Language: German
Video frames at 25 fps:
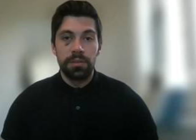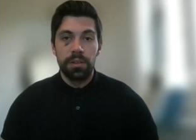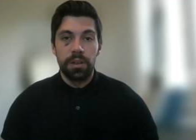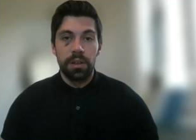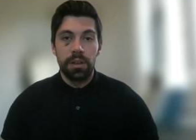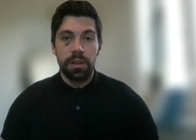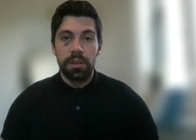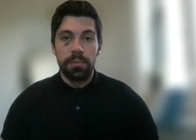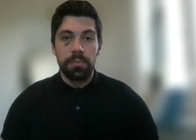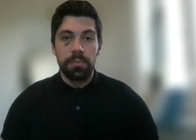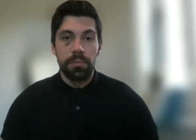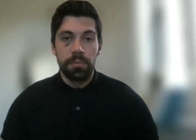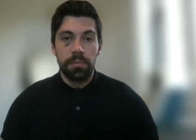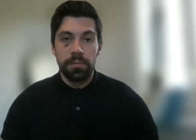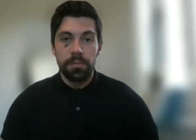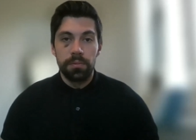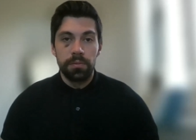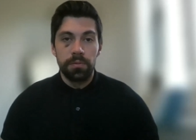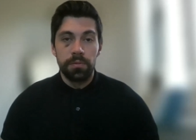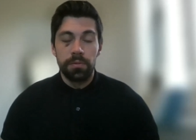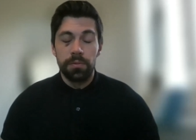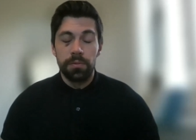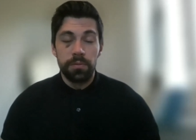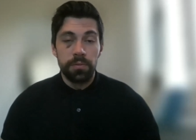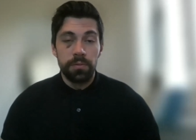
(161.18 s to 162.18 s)
ähm,
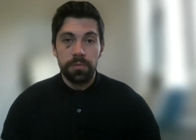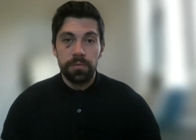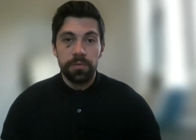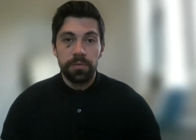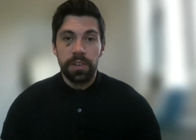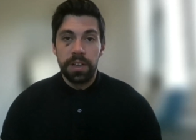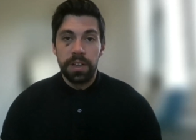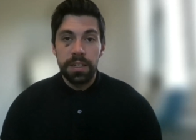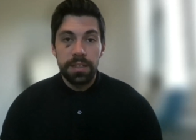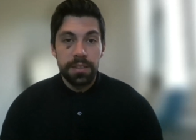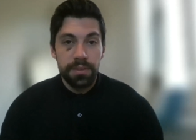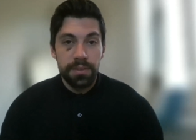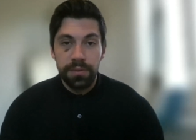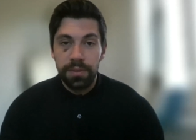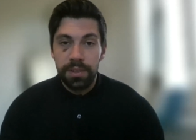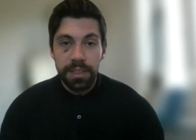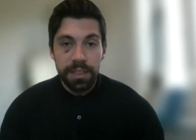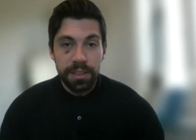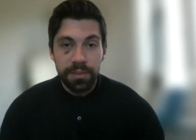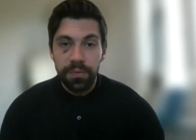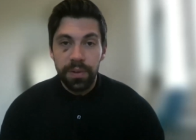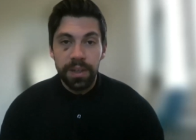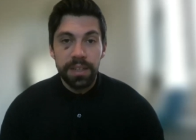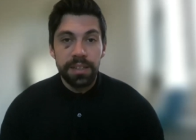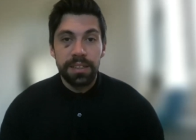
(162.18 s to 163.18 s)
was,
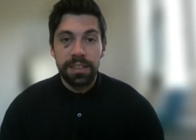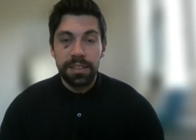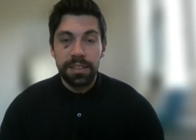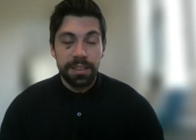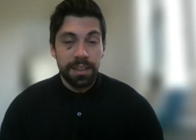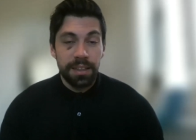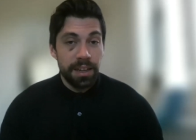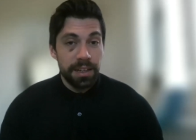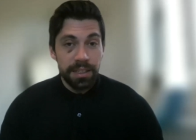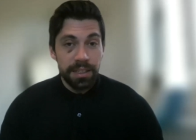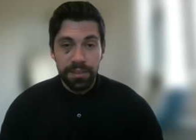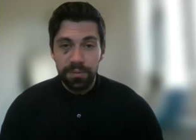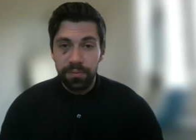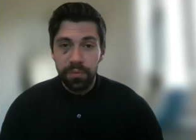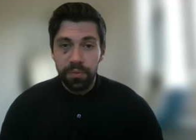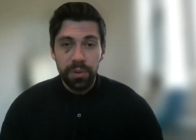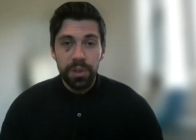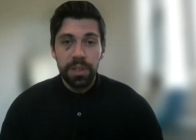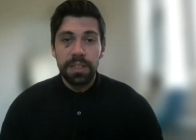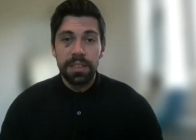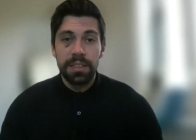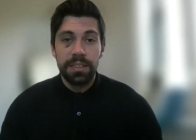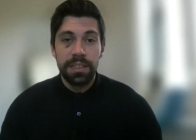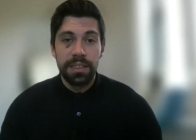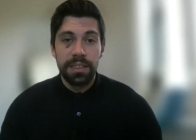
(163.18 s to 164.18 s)
ich weiß jetzt gar nicht
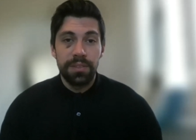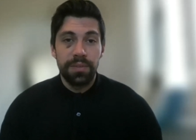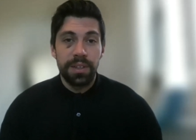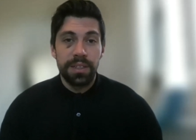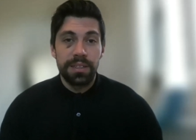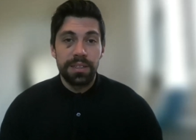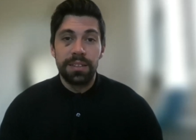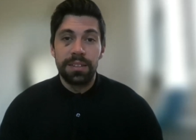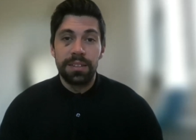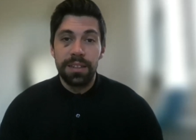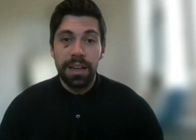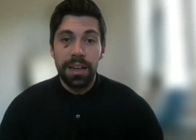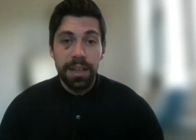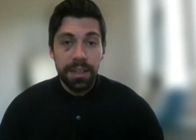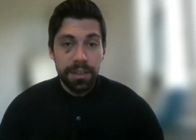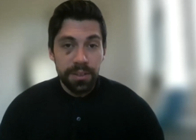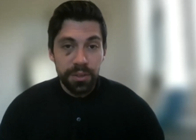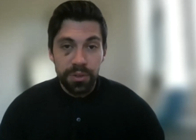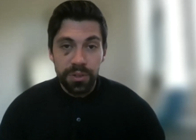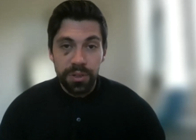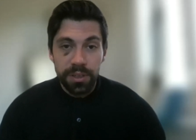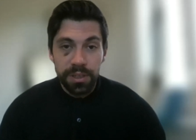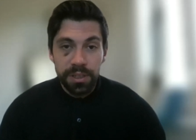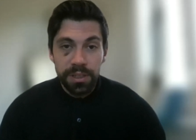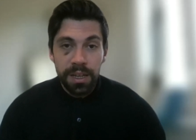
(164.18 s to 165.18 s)
wirklich nicht, was ich sagen
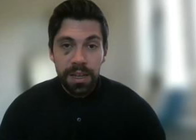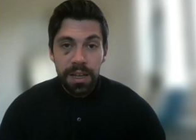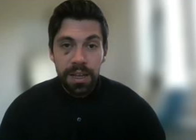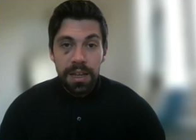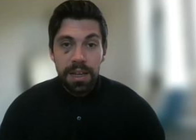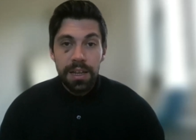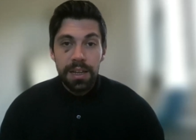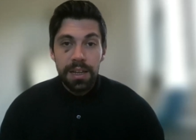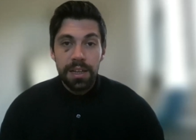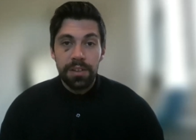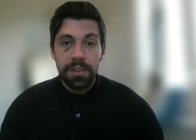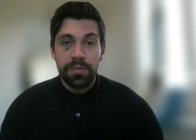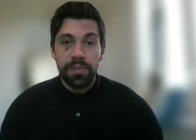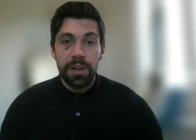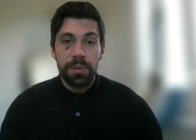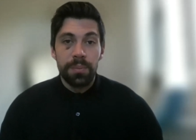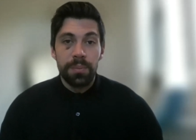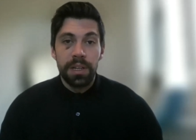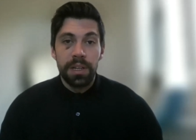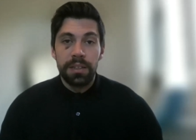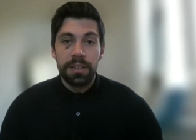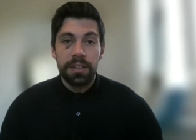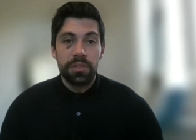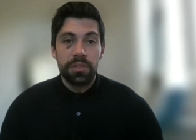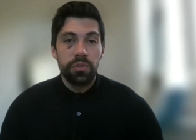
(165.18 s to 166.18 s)
soll, weil
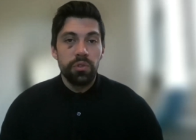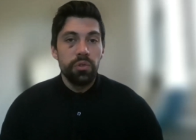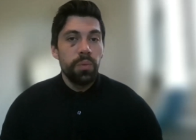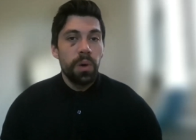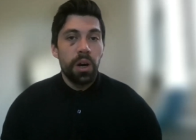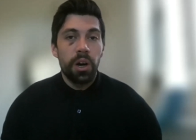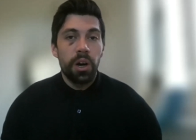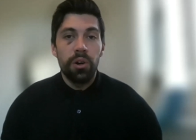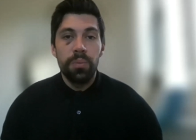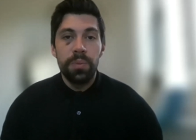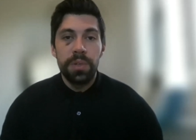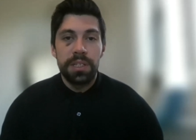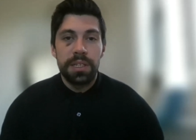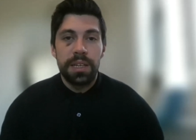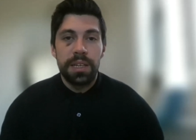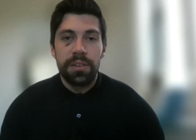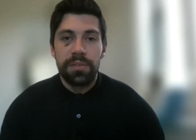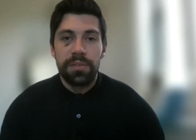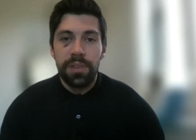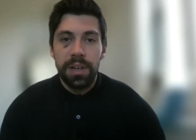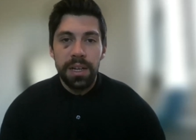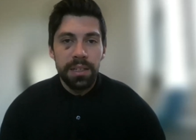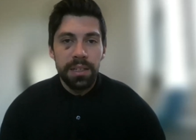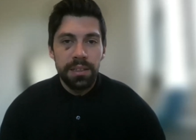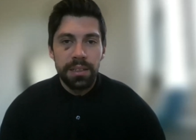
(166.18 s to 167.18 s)
man das überhaupt nicht
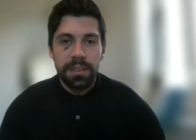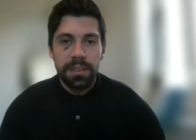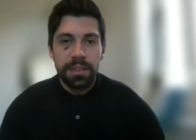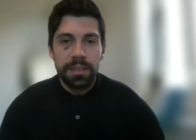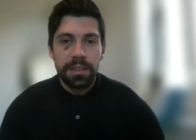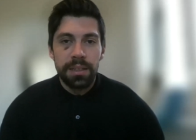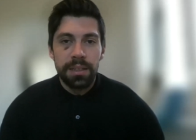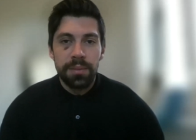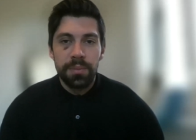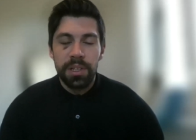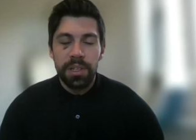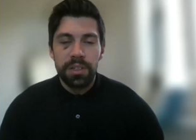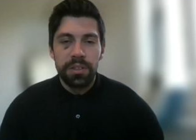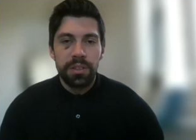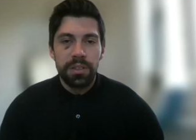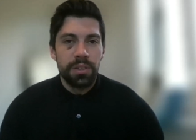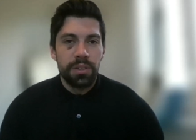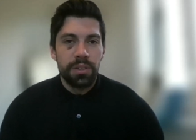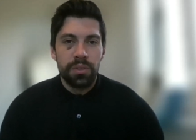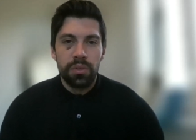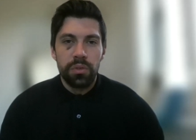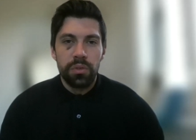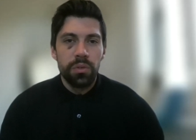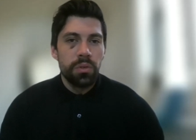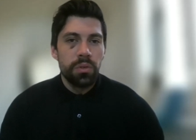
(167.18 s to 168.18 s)
erwartet, dass jemand
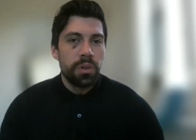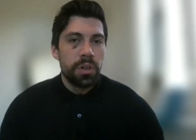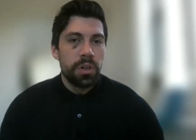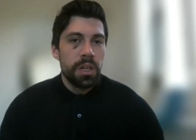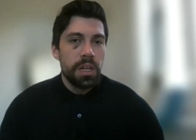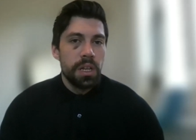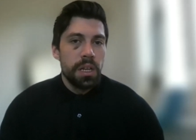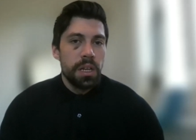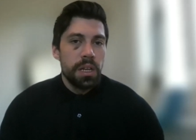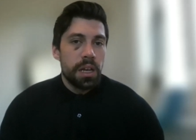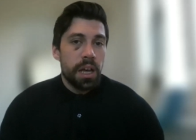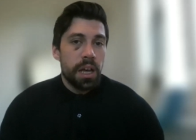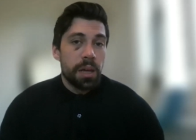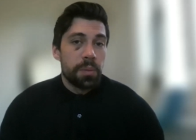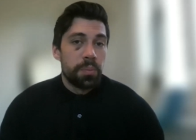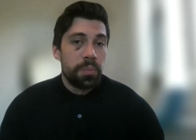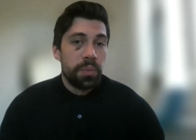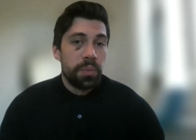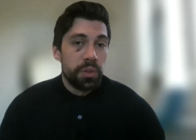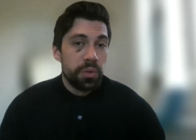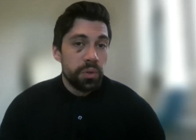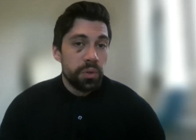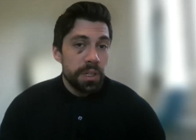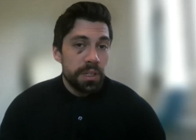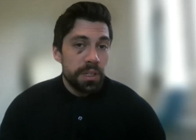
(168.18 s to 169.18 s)
so
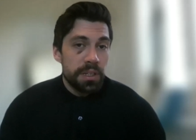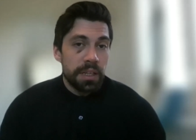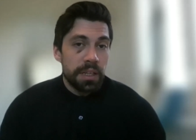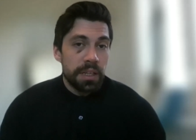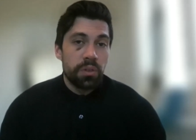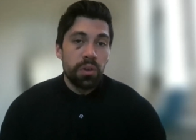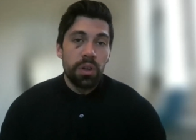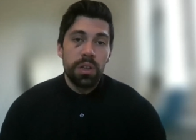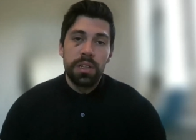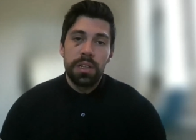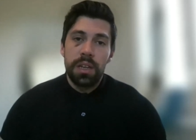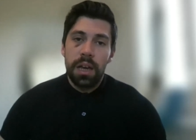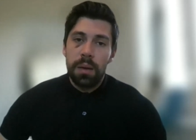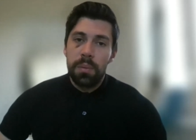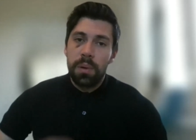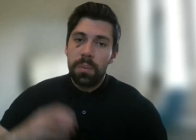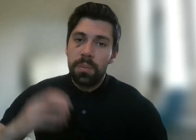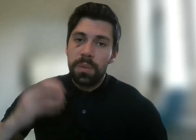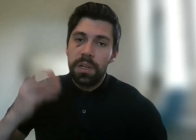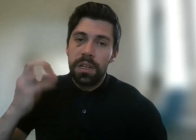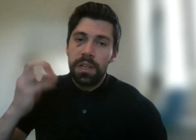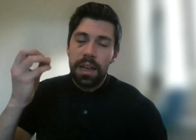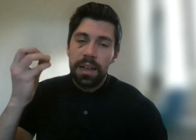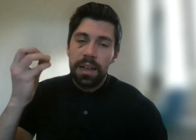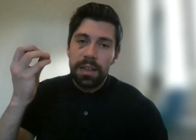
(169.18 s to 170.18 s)
absurd sein könnte, aber
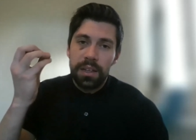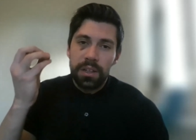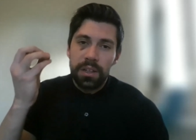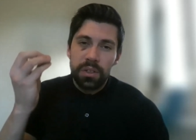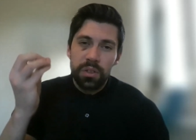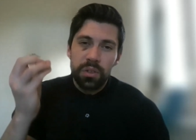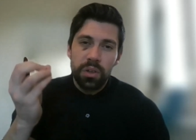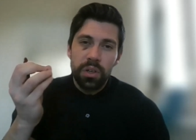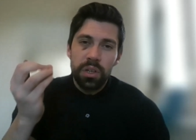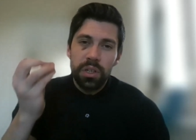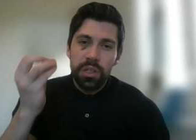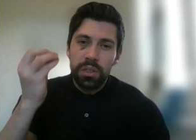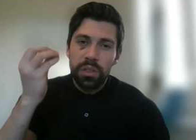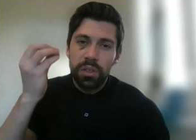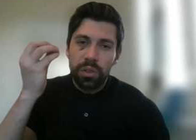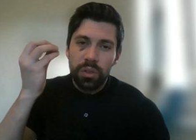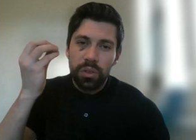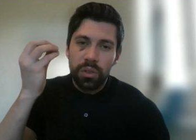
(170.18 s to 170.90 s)
mit einer solch